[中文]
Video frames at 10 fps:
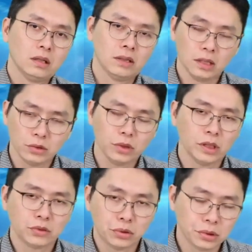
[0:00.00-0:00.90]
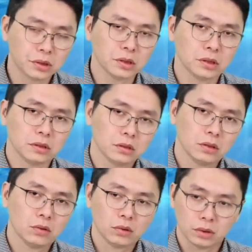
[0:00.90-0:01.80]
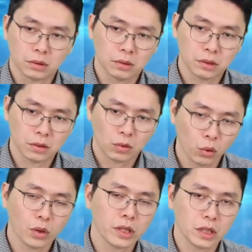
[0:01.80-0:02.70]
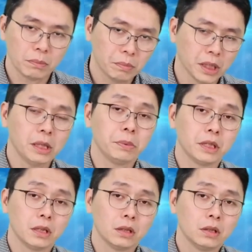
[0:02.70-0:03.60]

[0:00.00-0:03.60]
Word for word: 能源的趋势或者获利本益比，